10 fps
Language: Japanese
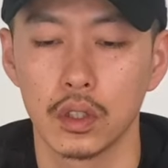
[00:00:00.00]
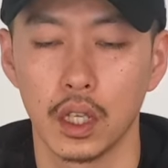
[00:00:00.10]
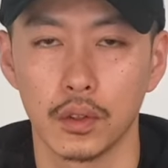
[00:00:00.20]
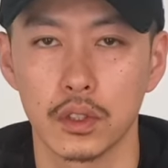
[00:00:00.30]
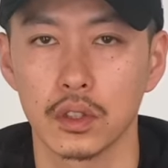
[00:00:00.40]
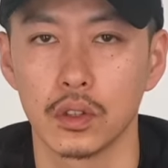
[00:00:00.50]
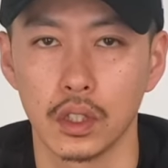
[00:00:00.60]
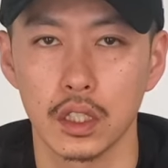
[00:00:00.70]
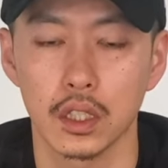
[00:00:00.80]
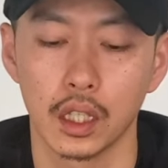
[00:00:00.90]
えー、普通の
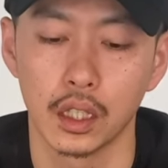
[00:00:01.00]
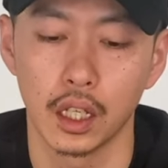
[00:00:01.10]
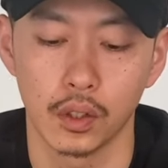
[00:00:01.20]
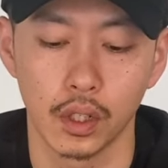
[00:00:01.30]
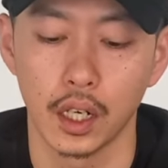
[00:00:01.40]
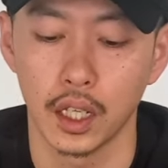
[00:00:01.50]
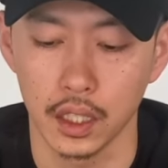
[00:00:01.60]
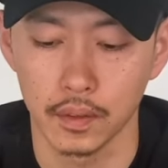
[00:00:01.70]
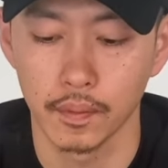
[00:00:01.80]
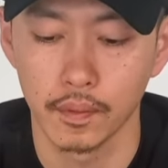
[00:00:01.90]
ねスタンダードな
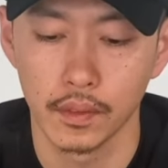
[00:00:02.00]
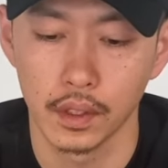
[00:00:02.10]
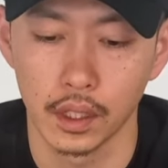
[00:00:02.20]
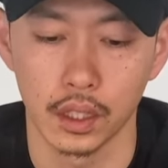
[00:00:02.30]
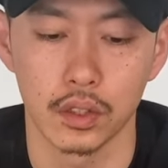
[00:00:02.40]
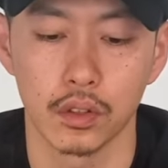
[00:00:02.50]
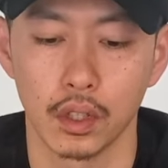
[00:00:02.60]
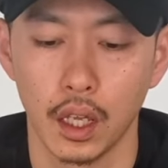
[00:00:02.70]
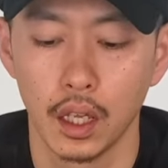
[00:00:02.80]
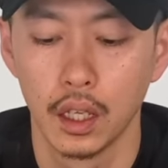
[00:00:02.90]
ラインなんですよ
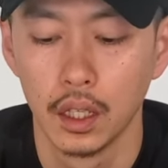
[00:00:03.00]
ね。